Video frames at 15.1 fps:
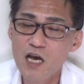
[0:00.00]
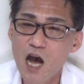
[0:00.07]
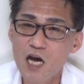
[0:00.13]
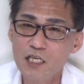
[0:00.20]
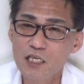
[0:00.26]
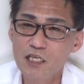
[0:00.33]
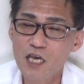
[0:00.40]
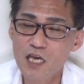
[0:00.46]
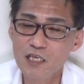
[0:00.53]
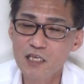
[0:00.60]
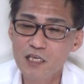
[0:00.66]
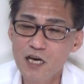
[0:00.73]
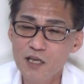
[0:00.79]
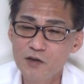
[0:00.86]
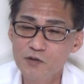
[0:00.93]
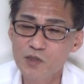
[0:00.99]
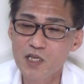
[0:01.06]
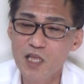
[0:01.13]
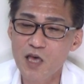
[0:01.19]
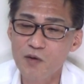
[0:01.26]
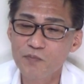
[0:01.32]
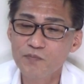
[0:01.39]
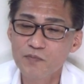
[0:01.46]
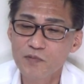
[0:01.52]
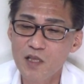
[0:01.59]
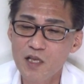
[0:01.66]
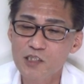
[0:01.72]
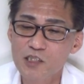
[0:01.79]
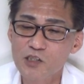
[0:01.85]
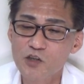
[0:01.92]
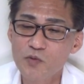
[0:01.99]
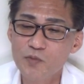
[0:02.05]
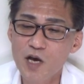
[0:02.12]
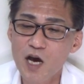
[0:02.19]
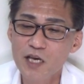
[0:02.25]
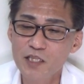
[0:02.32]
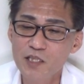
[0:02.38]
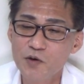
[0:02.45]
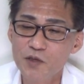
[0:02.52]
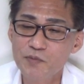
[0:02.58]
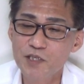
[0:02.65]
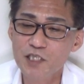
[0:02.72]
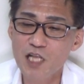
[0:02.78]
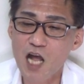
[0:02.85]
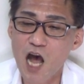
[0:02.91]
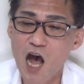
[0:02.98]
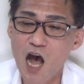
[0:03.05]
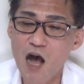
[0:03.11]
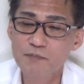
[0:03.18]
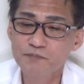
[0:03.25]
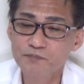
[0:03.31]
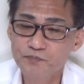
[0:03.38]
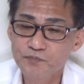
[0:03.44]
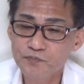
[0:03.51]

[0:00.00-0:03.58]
ハリケーン被害のせいだよ。で、ツッコミが入っておりました。